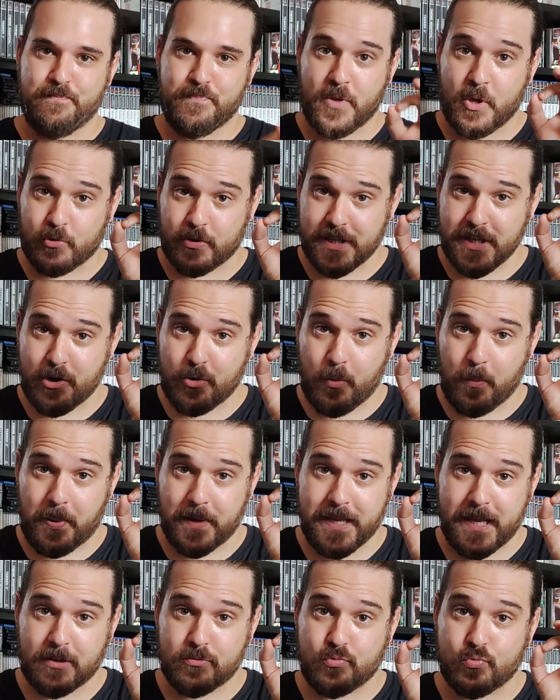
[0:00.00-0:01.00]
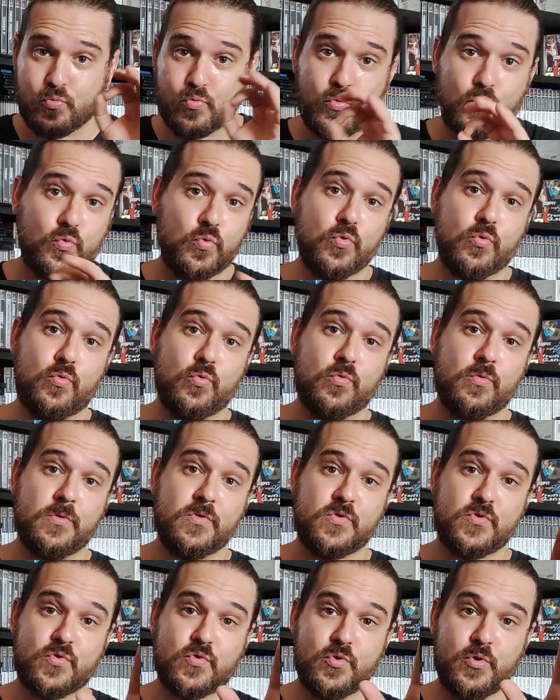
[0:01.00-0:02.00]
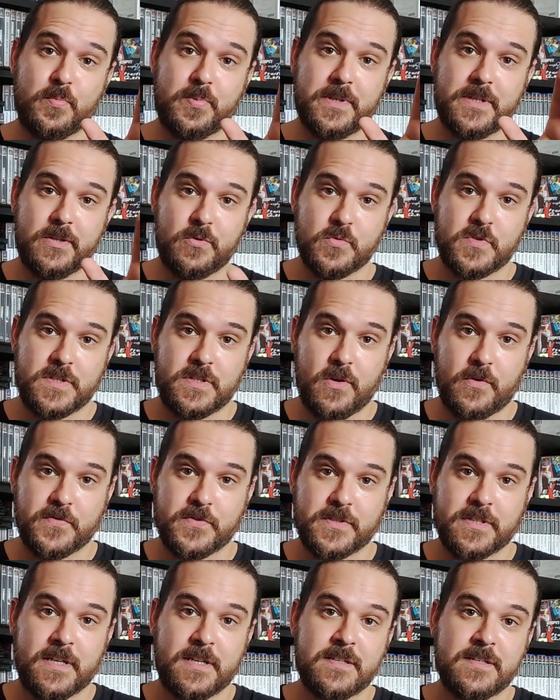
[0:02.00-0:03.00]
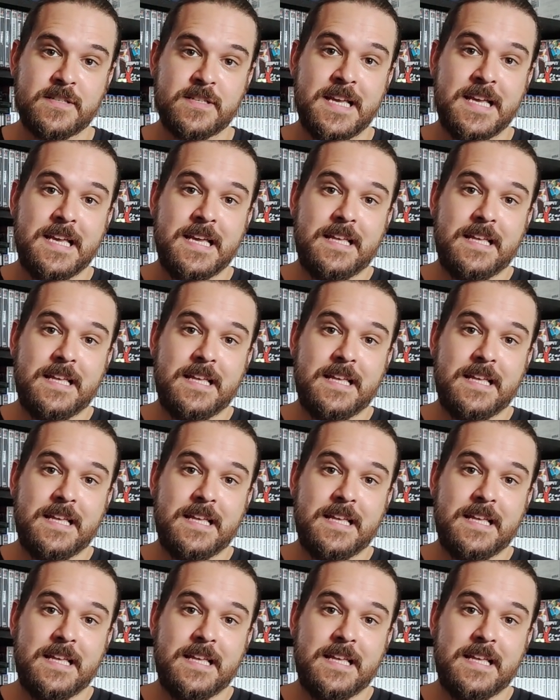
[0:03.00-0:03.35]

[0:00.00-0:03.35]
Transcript: Eu tenho acompanhado tudo sobre o Sea of Stars